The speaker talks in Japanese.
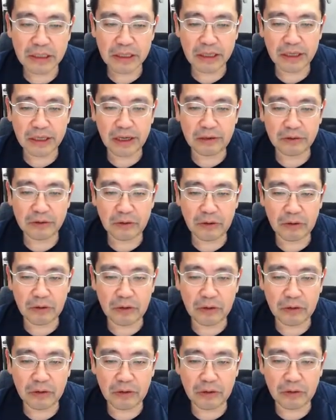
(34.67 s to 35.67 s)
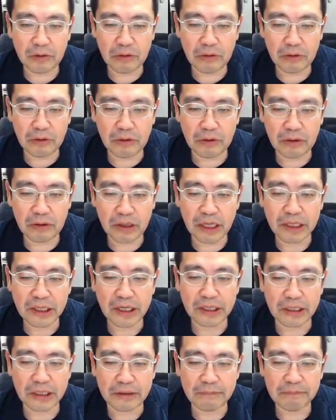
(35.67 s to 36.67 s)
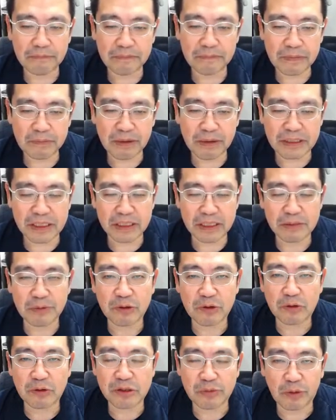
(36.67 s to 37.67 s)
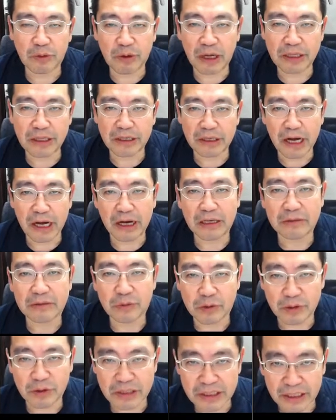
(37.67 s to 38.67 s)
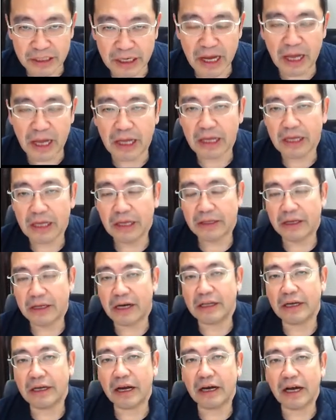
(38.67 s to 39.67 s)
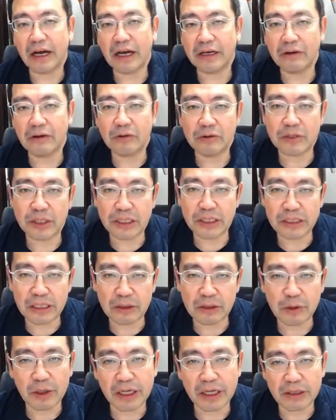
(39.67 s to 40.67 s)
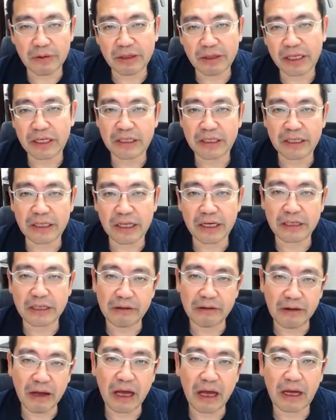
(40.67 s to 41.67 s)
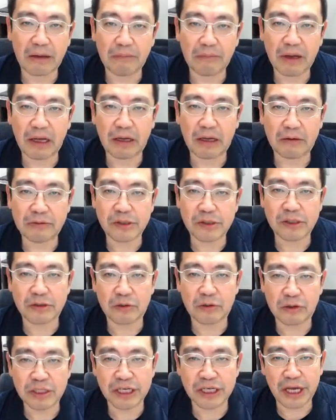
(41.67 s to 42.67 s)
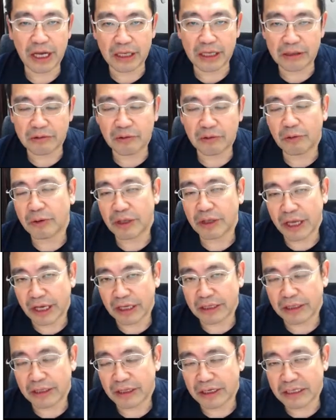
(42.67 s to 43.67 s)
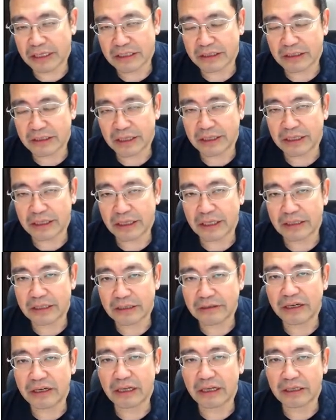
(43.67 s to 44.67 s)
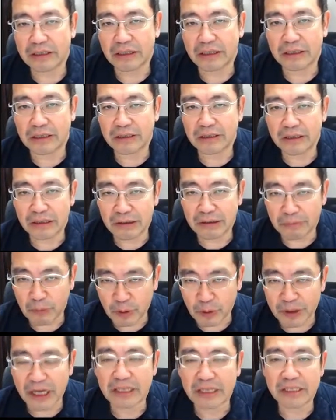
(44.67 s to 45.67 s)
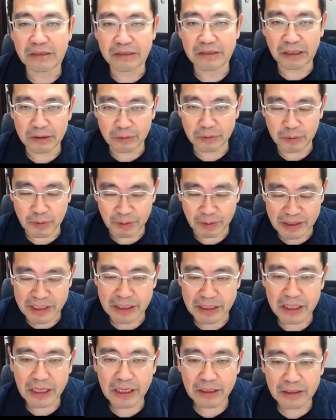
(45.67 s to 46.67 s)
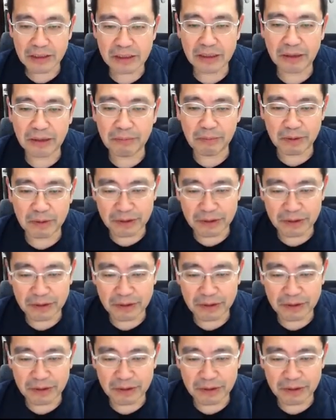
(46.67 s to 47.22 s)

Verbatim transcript: えあのかなり、まあ、設備投資もかなりかかるものですから、なかなか開業医の先生の中では慣れてない方は、まあ、普通のチェア等でやらせていただいてる方もいらっしゃるかと思います。ですけど